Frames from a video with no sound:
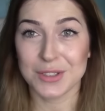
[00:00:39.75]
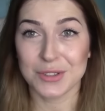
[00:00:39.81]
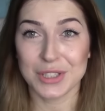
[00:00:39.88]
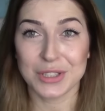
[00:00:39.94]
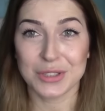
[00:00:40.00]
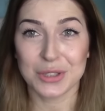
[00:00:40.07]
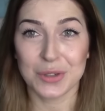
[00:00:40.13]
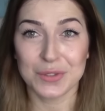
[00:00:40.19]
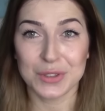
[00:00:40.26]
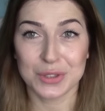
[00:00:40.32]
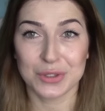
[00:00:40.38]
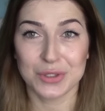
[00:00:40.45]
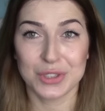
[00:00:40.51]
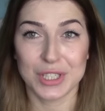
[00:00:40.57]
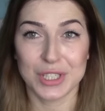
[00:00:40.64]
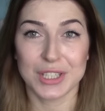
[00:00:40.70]
dodatkowych to
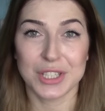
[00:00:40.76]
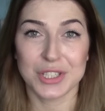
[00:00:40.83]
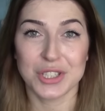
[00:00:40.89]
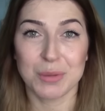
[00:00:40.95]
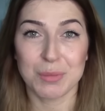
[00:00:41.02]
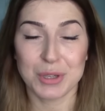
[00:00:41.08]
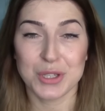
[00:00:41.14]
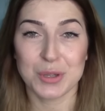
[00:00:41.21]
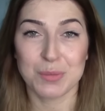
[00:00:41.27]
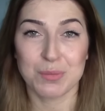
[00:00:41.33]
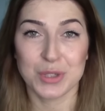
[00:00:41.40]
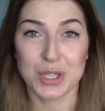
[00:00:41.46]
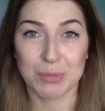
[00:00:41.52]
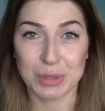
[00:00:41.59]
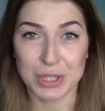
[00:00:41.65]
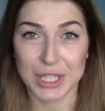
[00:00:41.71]
dzisiaj też nie będzie
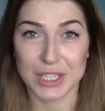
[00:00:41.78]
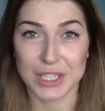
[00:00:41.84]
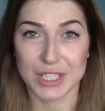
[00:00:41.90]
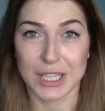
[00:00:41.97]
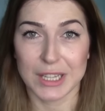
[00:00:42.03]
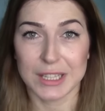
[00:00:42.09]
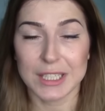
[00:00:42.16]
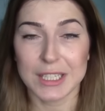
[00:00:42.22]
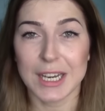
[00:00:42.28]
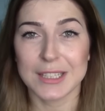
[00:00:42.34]
przebitek żadnych,